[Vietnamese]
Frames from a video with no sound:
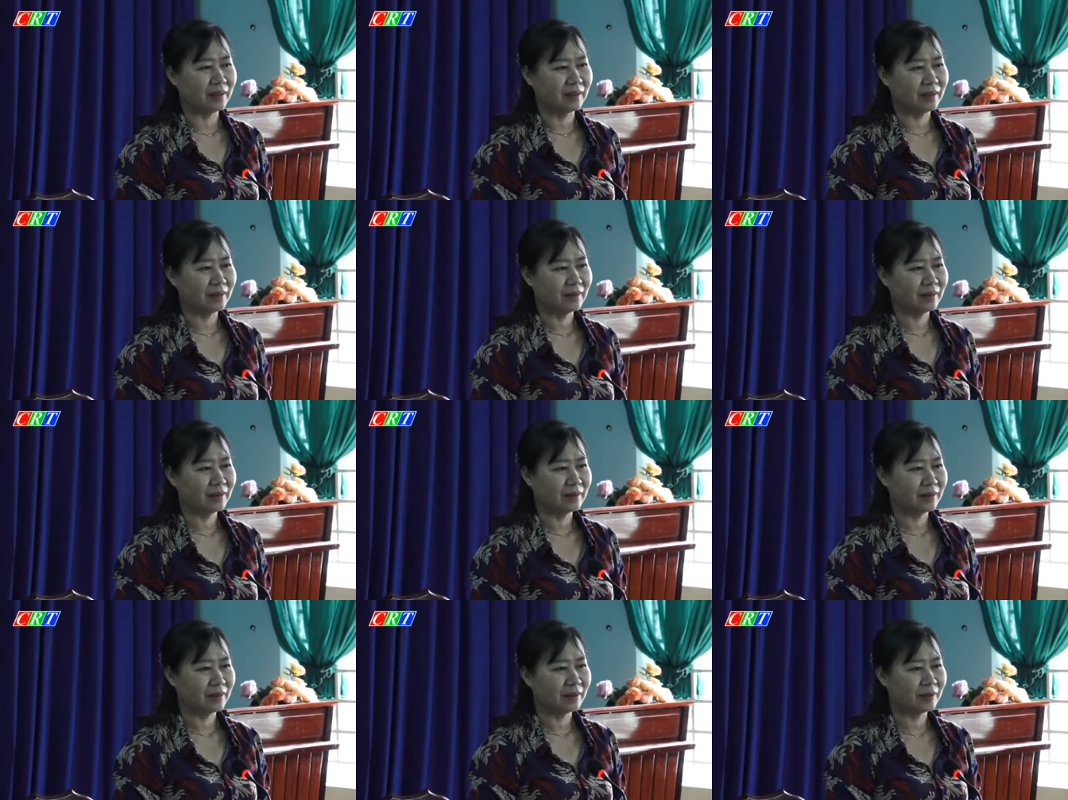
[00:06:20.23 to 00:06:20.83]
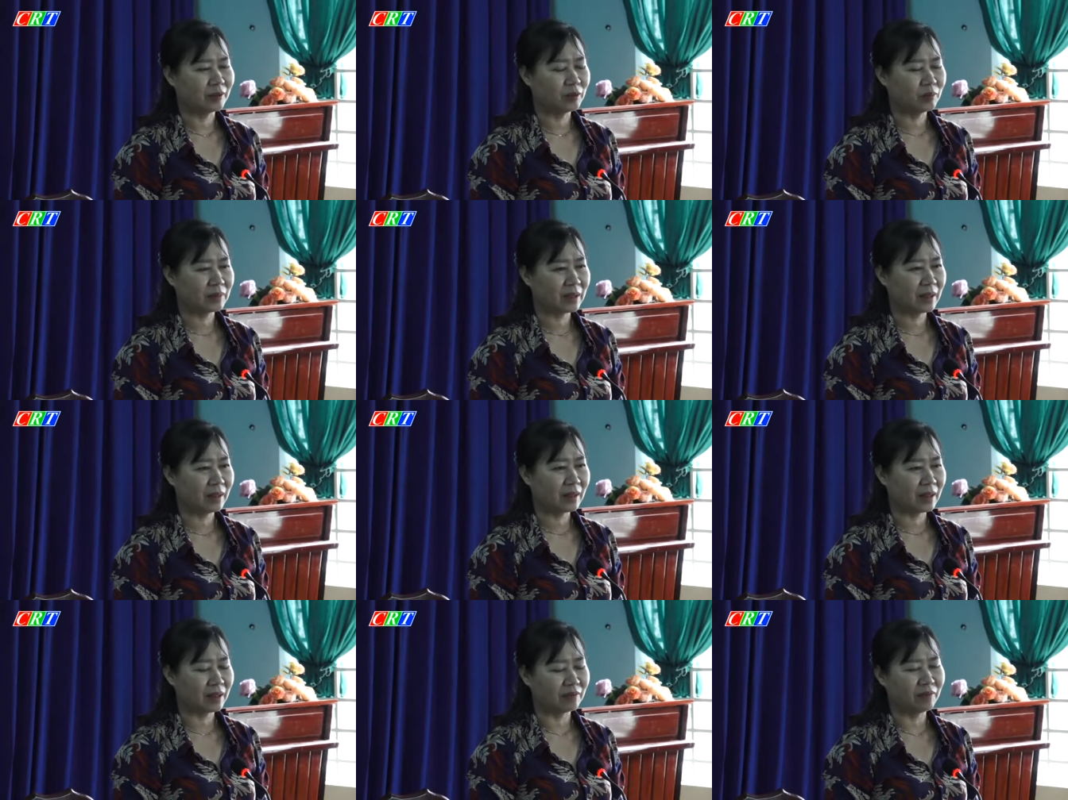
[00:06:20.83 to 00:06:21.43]
các ban ngành, đoàn
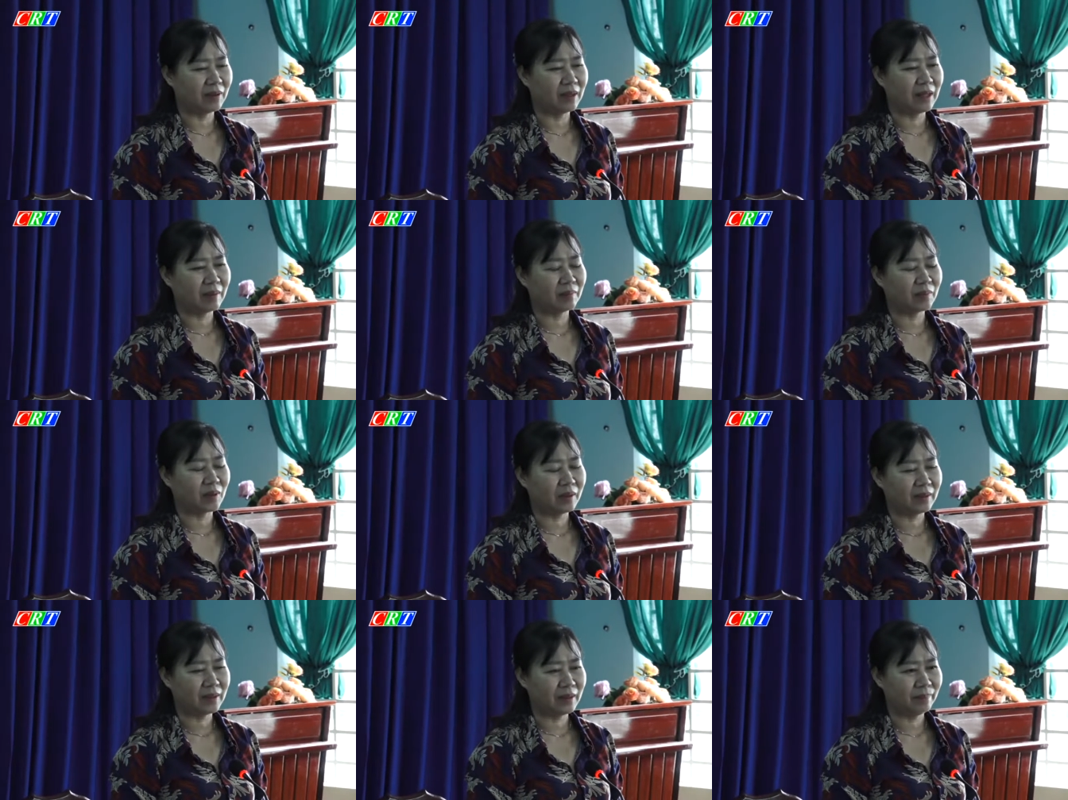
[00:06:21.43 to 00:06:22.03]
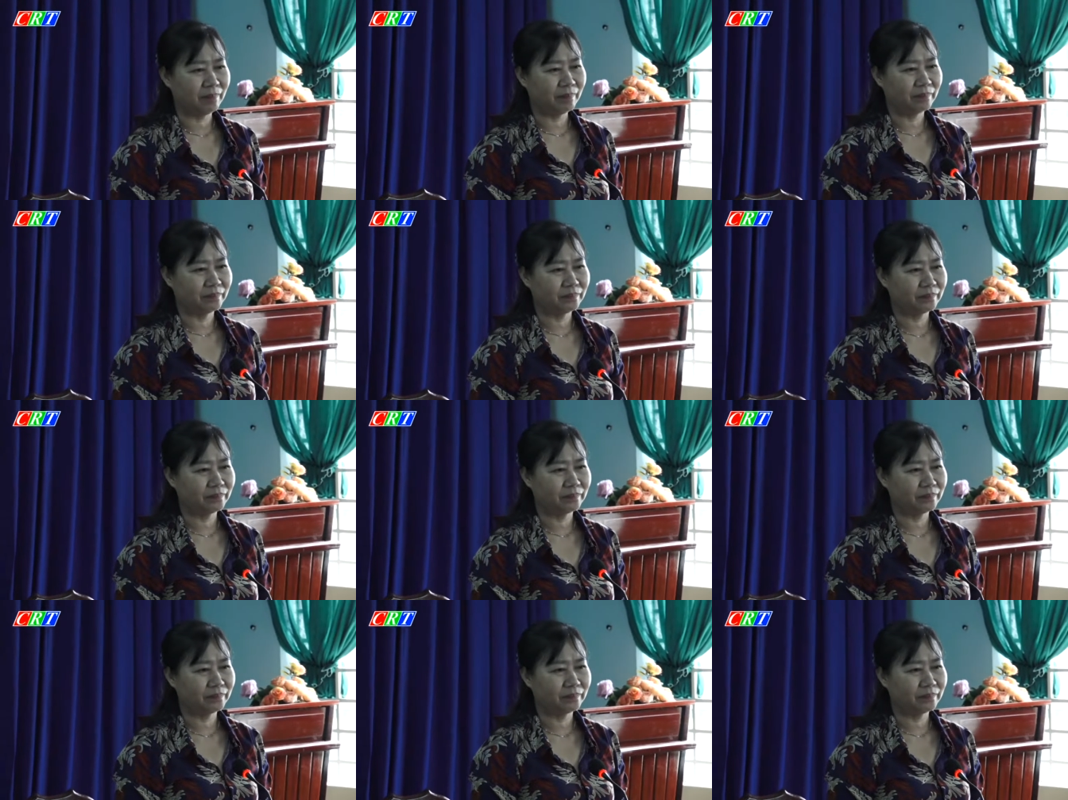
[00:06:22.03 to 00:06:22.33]
thể và nhân dân xã